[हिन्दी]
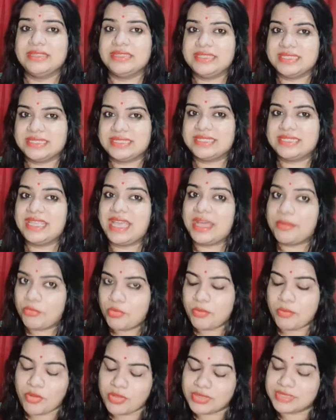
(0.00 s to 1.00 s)
जिससे
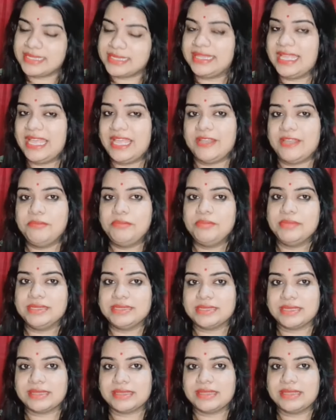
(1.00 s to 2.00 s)
आपको बहुत ज़्यादा हेल्प मिल
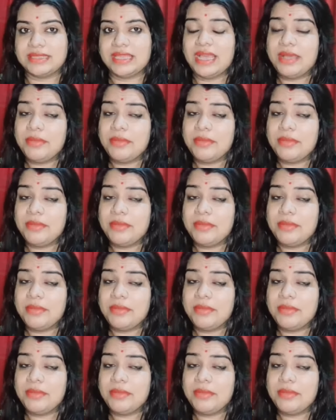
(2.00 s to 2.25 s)
सकती है